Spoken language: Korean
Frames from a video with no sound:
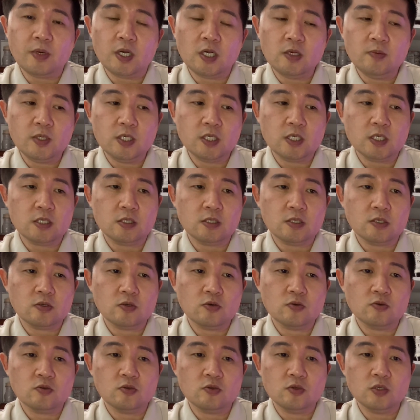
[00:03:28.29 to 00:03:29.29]
발베니 같은
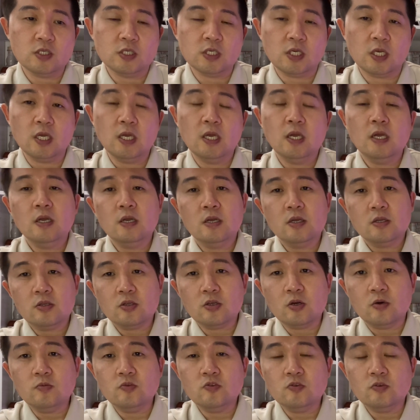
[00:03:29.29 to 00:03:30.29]
경우도 이제
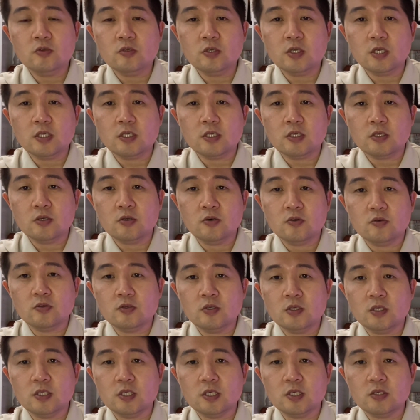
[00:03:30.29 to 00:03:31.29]
더브우드 같은
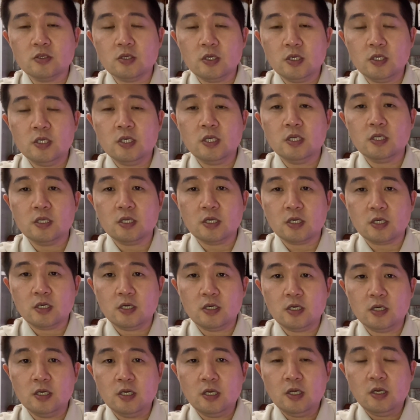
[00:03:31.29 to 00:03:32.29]
경우는 이제
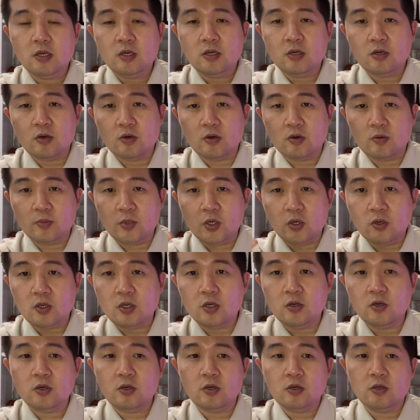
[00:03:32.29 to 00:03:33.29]
쉐리에다가 어몇
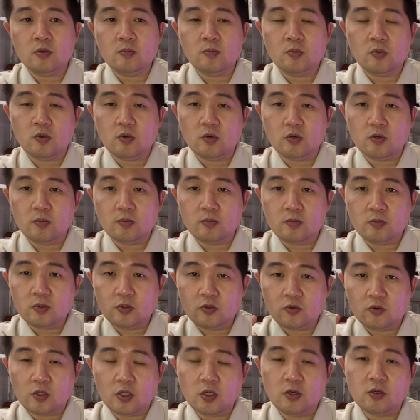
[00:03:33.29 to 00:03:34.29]
개월 뭐
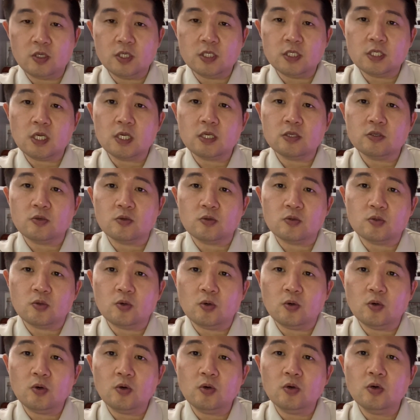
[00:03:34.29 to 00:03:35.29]
6개월 이상
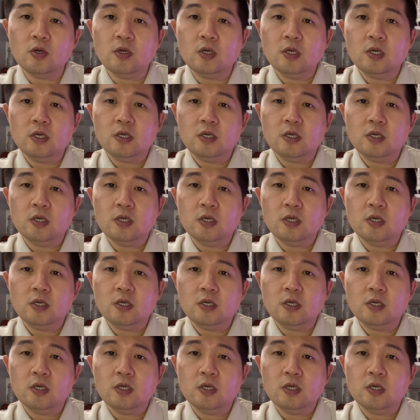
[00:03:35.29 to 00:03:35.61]
정도